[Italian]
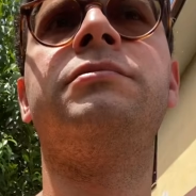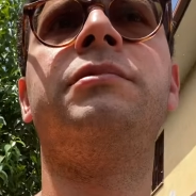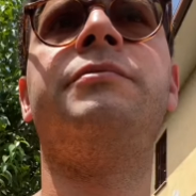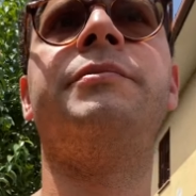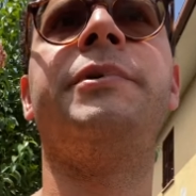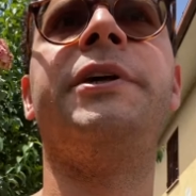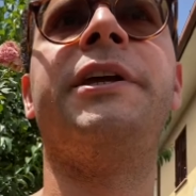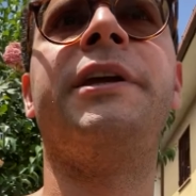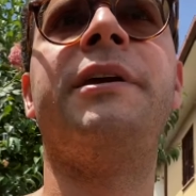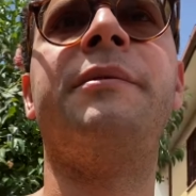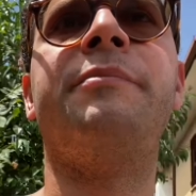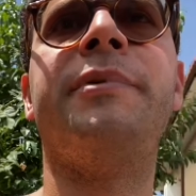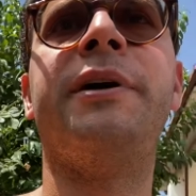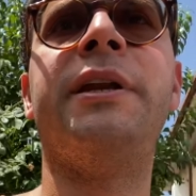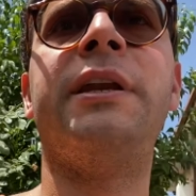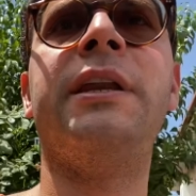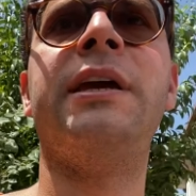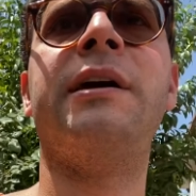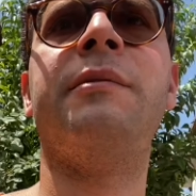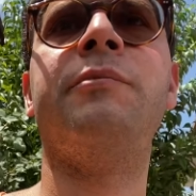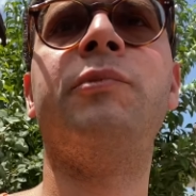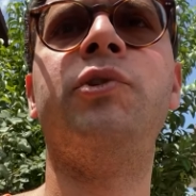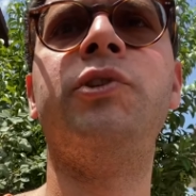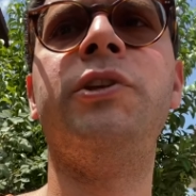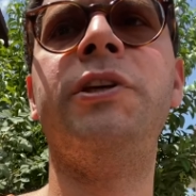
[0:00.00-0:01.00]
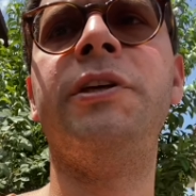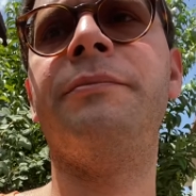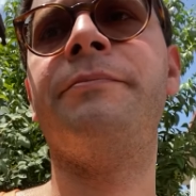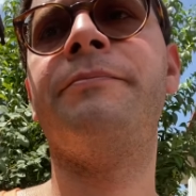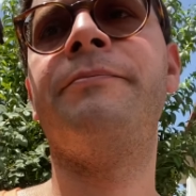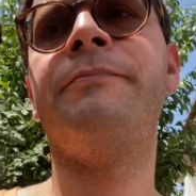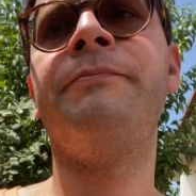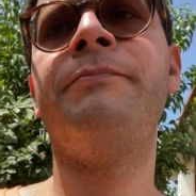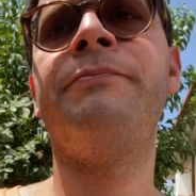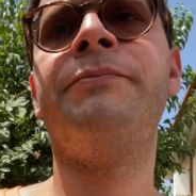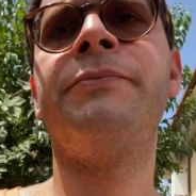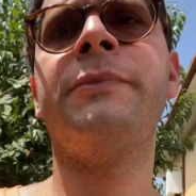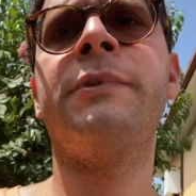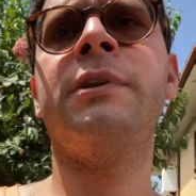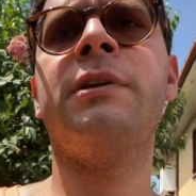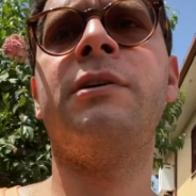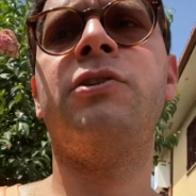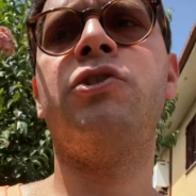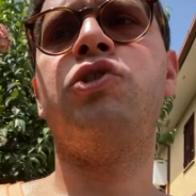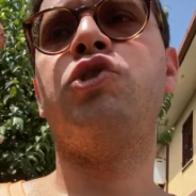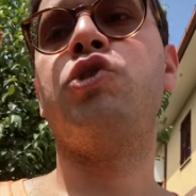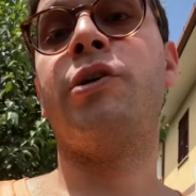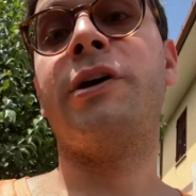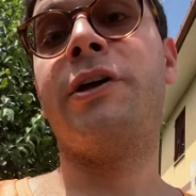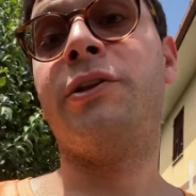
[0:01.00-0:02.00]
perché parliamo di
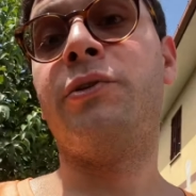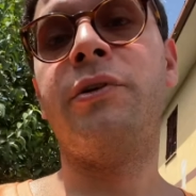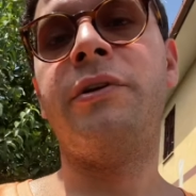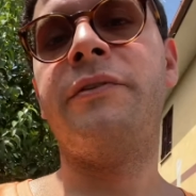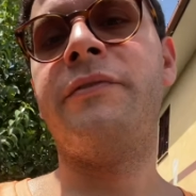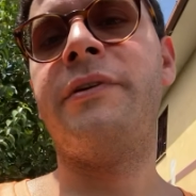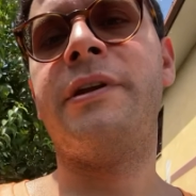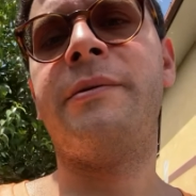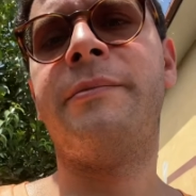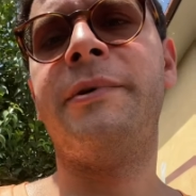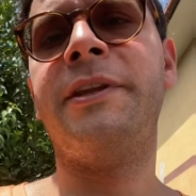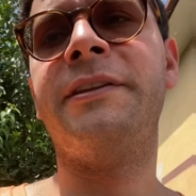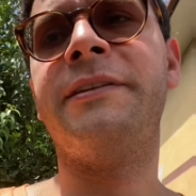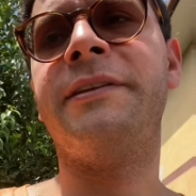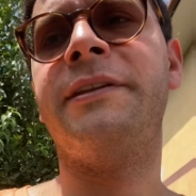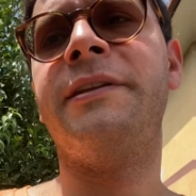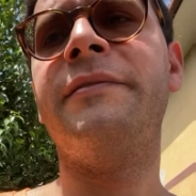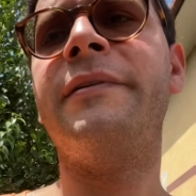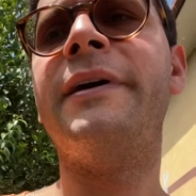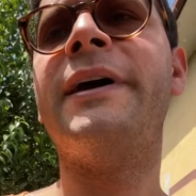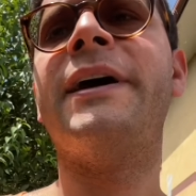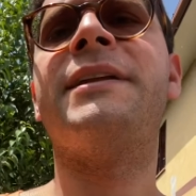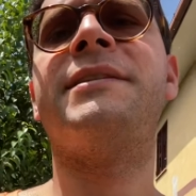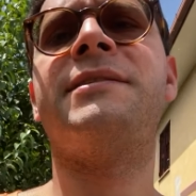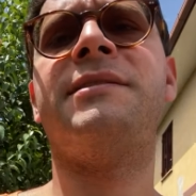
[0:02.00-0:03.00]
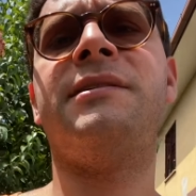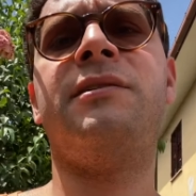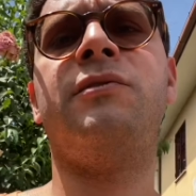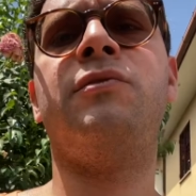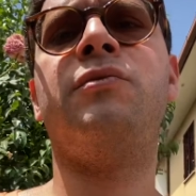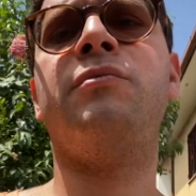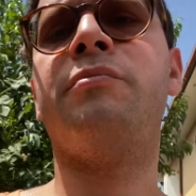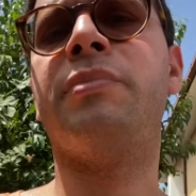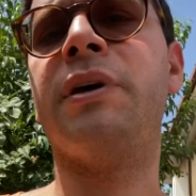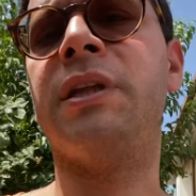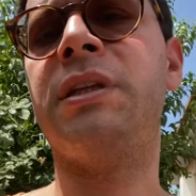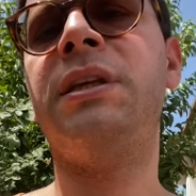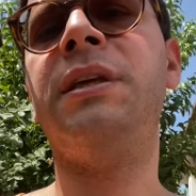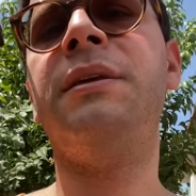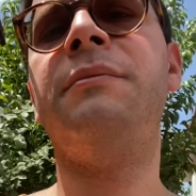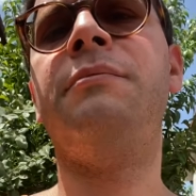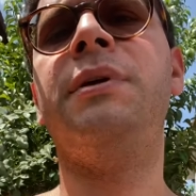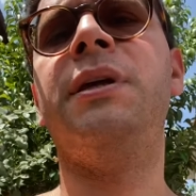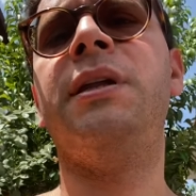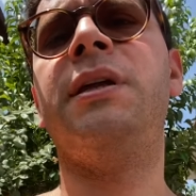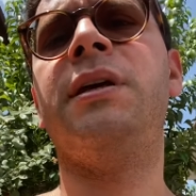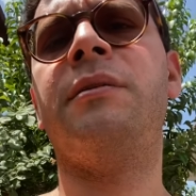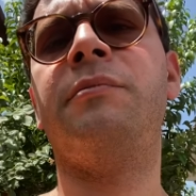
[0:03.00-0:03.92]
giocatori veramente diversi, compatibili,